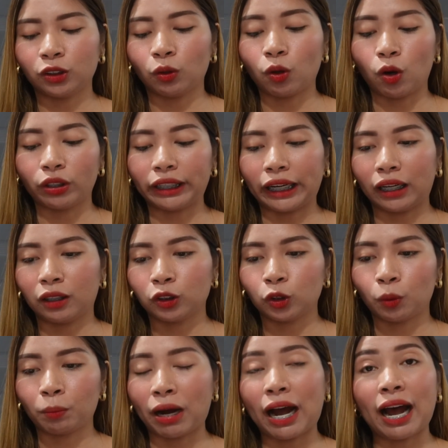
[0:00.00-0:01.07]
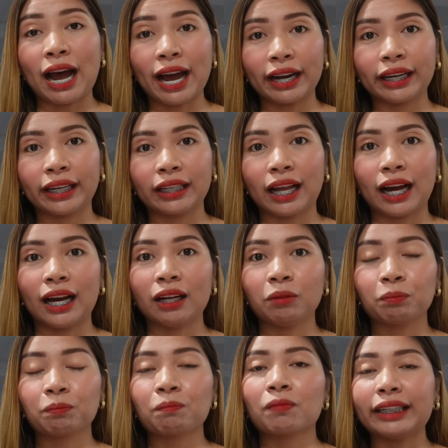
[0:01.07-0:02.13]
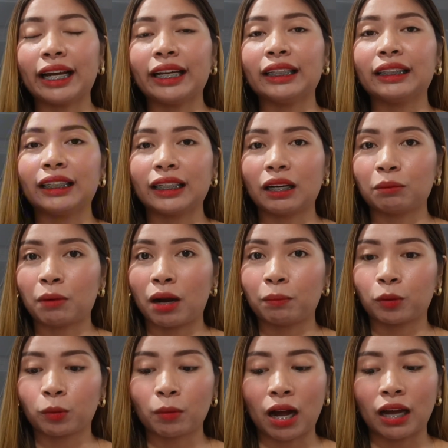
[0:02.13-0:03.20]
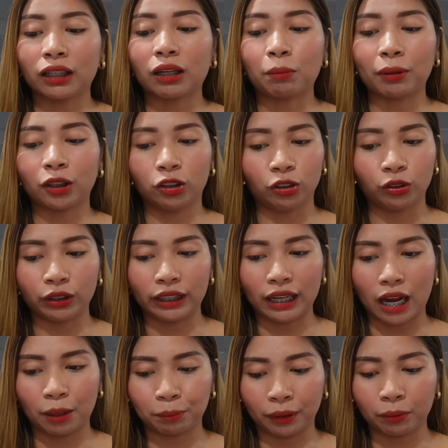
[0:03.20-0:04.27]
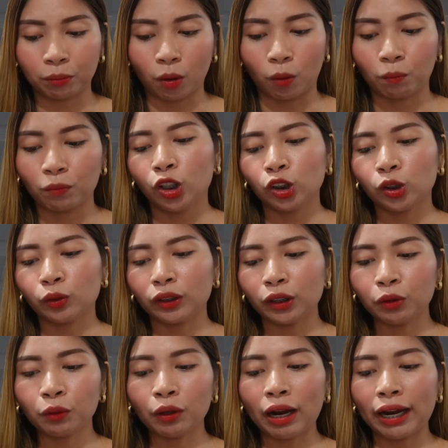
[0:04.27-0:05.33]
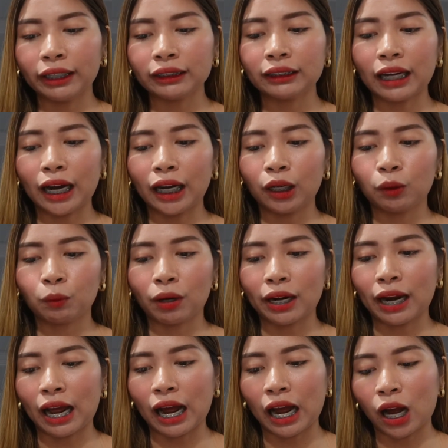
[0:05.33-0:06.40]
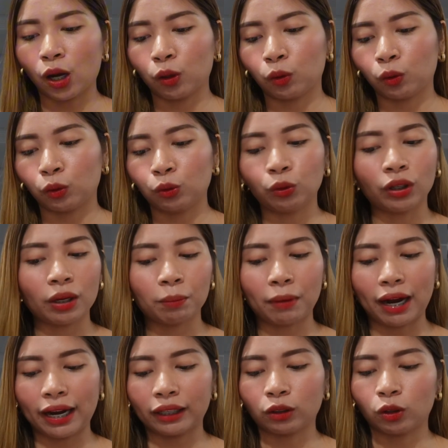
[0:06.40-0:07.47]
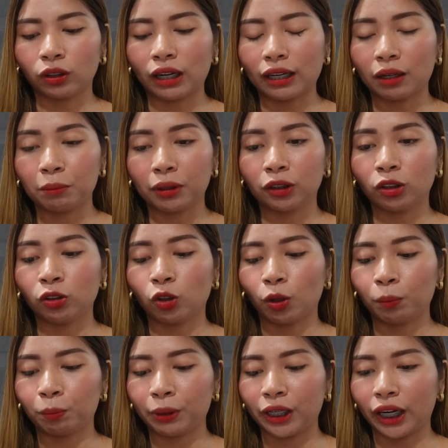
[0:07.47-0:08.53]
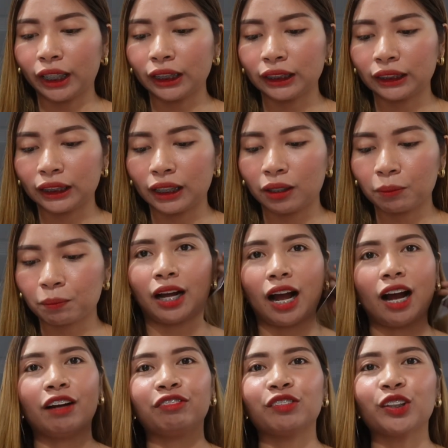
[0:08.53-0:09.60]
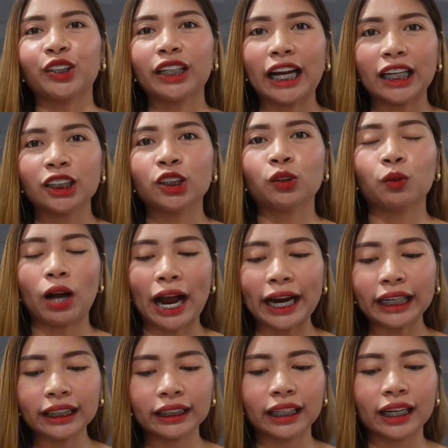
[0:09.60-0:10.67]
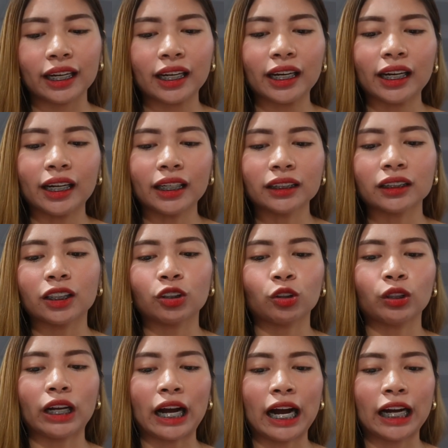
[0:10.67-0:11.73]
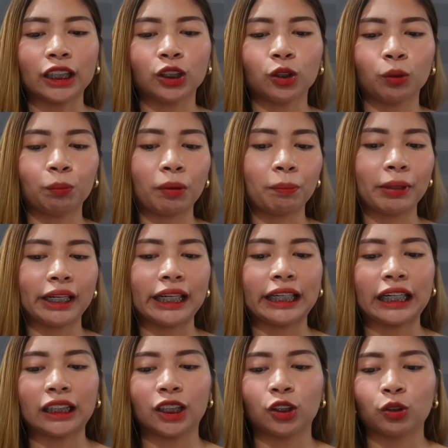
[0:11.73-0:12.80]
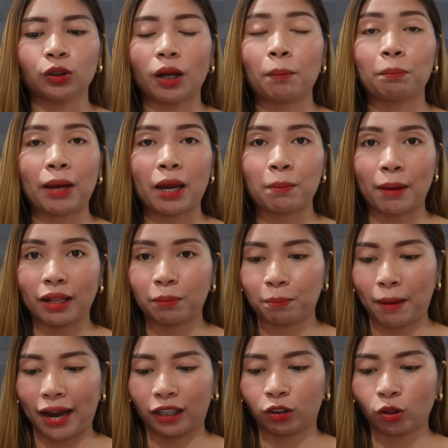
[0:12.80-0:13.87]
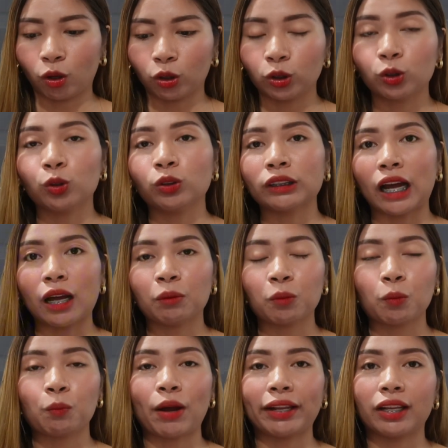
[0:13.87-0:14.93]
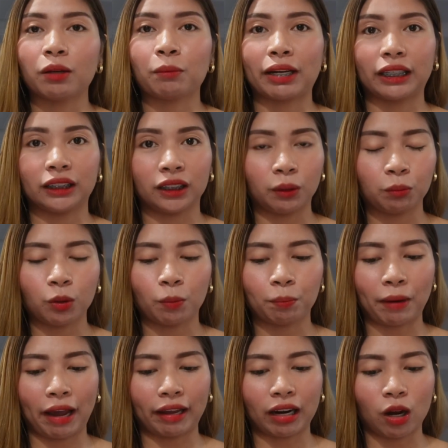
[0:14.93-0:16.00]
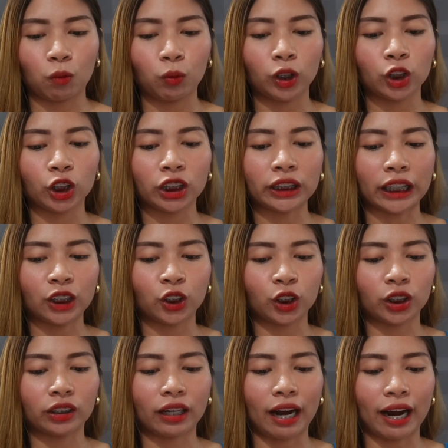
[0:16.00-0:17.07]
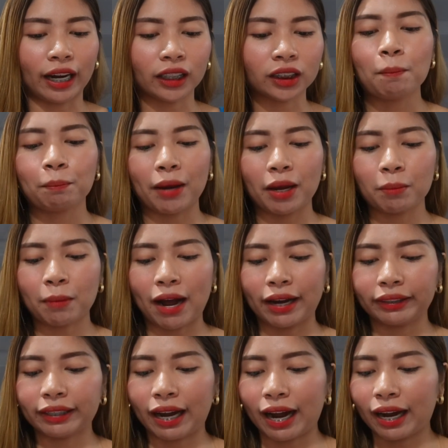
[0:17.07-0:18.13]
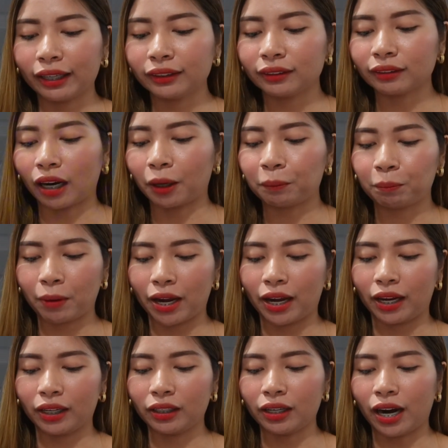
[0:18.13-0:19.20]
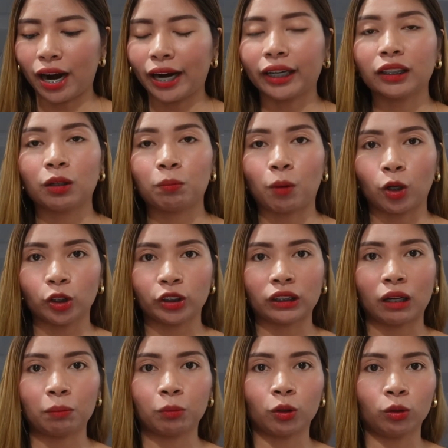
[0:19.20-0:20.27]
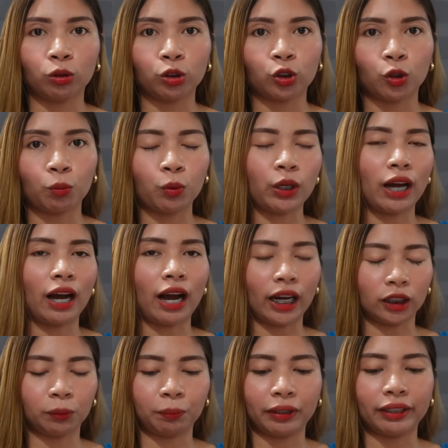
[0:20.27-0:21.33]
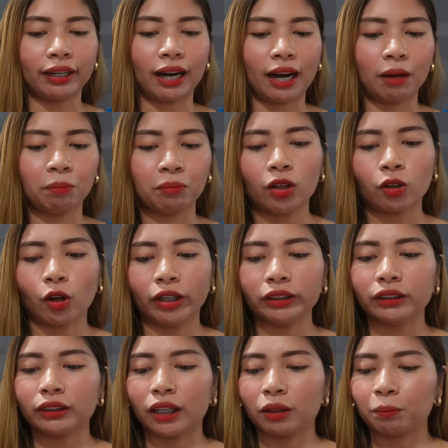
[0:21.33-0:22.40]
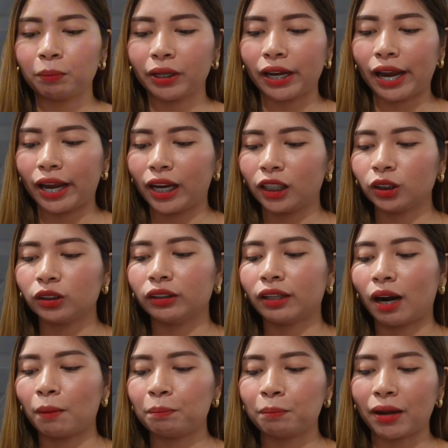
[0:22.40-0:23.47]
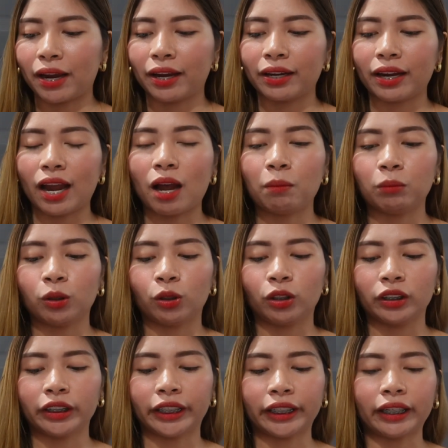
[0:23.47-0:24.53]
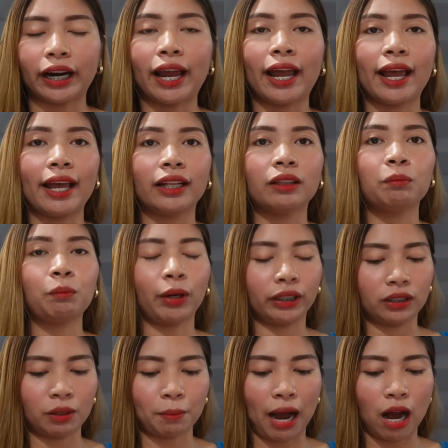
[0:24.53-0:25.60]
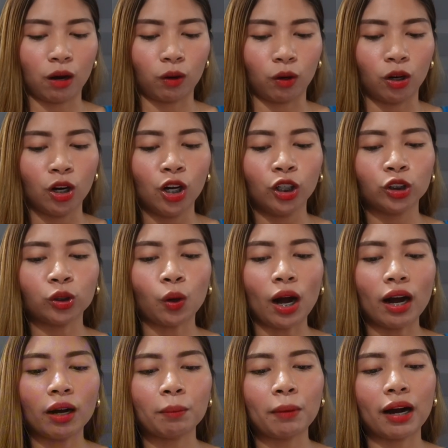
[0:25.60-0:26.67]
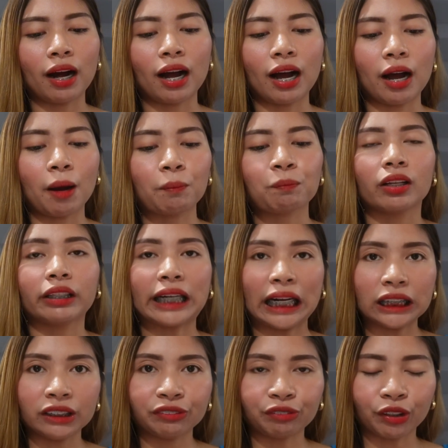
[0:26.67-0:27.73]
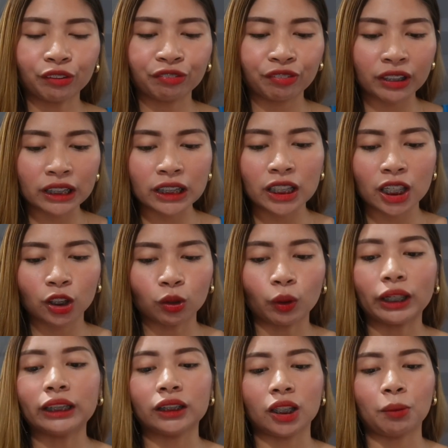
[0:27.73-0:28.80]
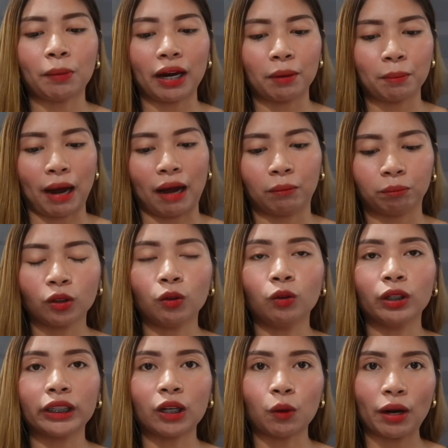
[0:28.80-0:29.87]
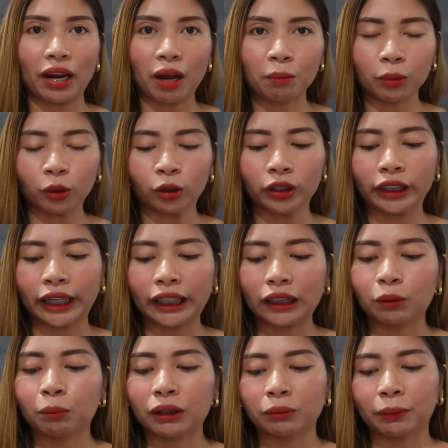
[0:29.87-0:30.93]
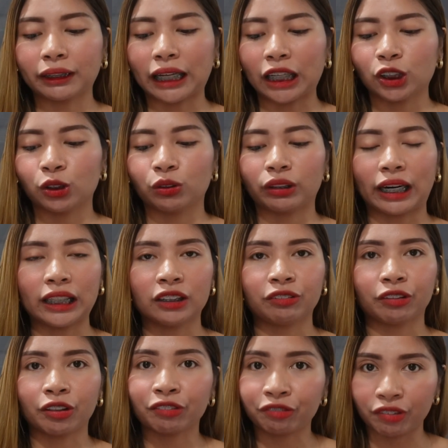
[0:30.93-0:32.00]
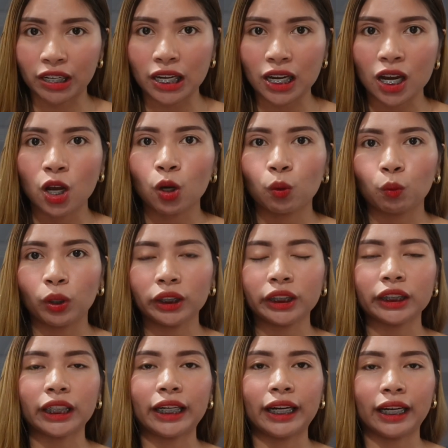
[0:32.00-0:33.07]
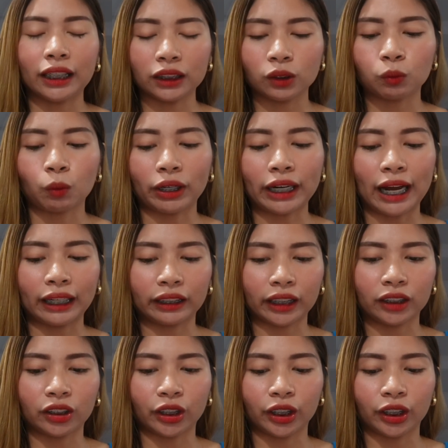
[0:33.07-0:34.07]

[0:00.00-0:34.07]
yung koda. So, maaari na na hindi ka maaprubahan kapag yun yung ginamit mo. So, tito guys, dahil wala ako nung iba, itong gagamitin ko, yung PRC. After guys, nung ID is, ito na nga yung pipili ka dito ng payment method kung saan mo pwedeng ma-receive yung pera, which is sa GCash, Paymaya, StarPay, RD Pawnshop, kung gusto mo ng cash pickup, Coins.ph, GrabPay, AmloHolier, and pwede sa bangko. So, ang mga transfer fees dito is iba-iba. Kung ikaw ay M. Leholier, mas mataas yung transfer fee which is 130